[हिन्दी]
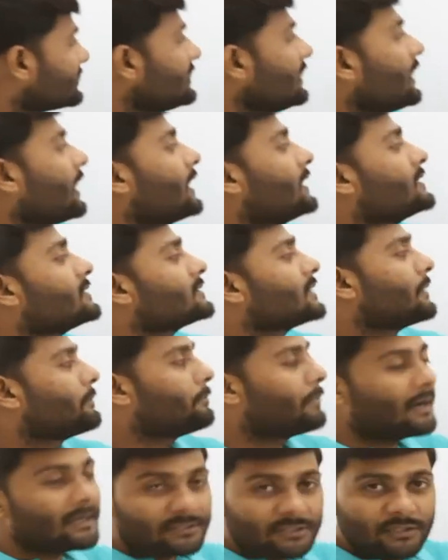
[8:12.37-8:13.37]
सी का हिस्सा
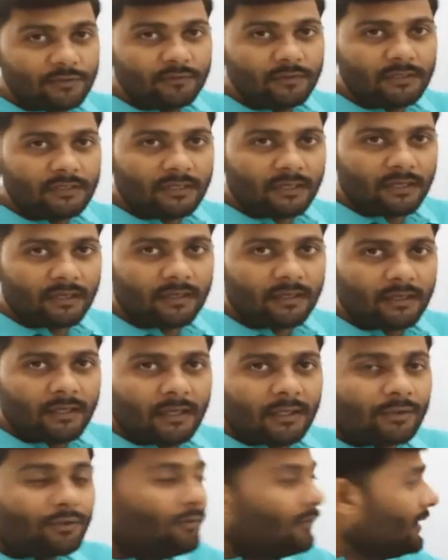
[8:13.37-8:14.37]
पाँच यूनिट है
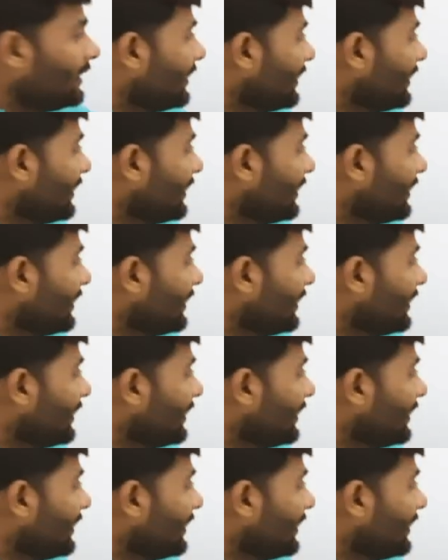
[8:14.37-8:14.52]
तो